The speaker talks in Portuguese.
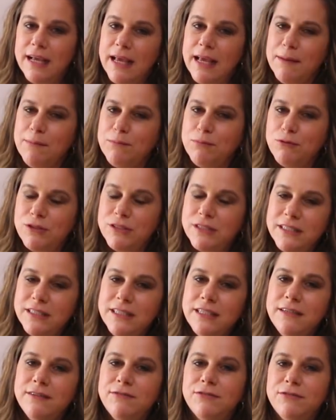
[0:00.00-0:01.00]
É
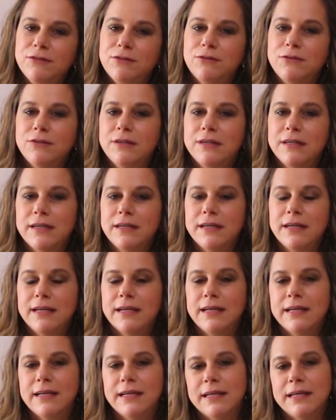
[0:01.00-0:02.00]
possível
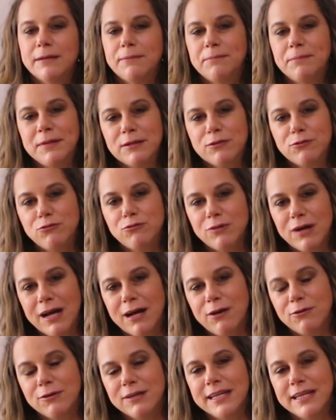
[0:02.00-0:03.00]
é,
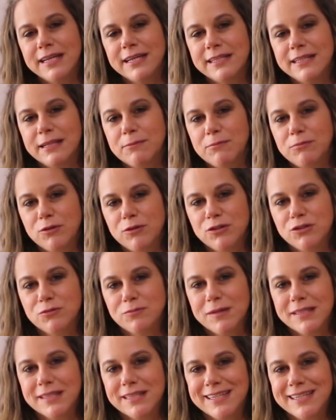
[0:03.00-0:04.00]
perdoar alguém depois de
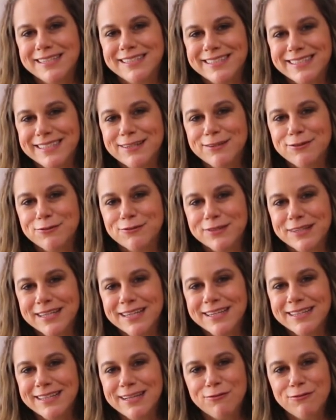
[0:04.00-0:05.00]
uma traição,
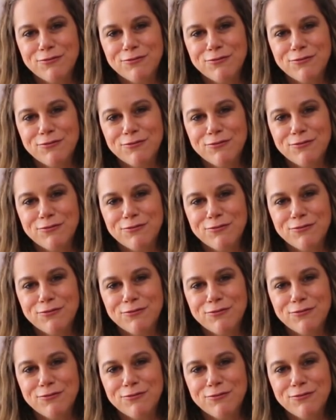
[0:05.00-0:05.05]
né? da